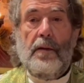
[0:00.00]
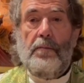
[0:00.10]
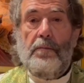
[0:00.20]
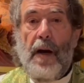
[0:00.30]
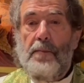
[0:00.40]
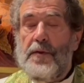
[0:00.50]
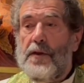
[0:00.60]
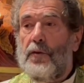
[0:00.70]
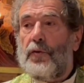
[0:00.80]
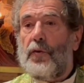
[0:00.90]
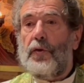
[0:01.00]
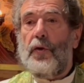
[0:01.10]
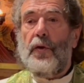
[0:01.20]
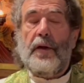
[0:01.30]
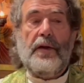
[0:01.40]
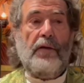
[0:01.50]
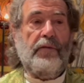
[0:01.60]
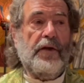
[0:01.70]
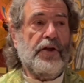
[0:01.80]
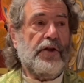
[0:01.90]
Même si notre cœur est
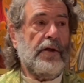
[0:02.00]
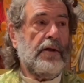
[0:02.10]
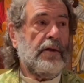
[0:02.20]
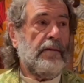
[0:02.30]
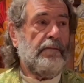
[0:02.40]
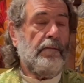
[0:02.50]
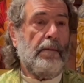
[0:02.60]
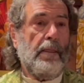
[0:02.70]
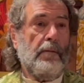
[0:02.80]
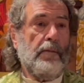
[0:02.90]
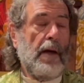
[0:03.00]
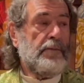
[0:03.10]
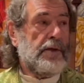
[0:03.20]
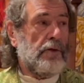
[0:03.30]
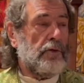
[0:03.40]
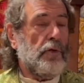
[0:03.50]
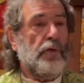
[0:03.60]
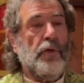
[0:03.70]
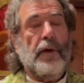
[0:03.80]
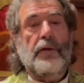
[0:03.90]
affligé même si notre
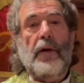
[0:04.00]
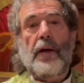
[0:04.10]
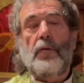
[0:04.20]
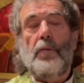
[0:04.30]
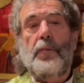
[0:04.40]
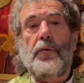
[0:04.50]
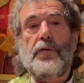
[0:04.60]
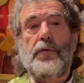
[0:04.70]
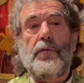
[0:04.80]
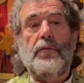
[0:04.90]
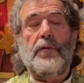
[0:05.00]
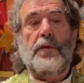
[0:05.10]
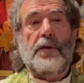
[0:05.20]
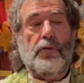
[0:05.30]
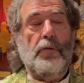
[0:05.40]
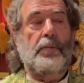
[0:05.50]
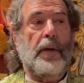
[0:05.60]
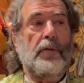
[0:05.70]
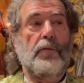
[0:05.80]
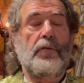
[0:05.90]
cœur est dans la compunction, cette
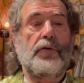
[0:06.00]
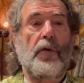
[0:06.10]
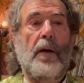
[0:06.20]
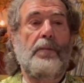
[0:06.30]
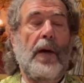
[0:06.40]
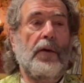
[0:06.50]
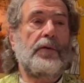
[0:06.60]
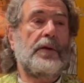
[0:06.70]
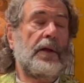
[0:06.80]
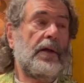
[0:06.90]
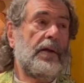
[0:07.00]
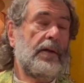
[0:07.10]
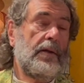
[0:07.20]
peine ne sera pas retirée.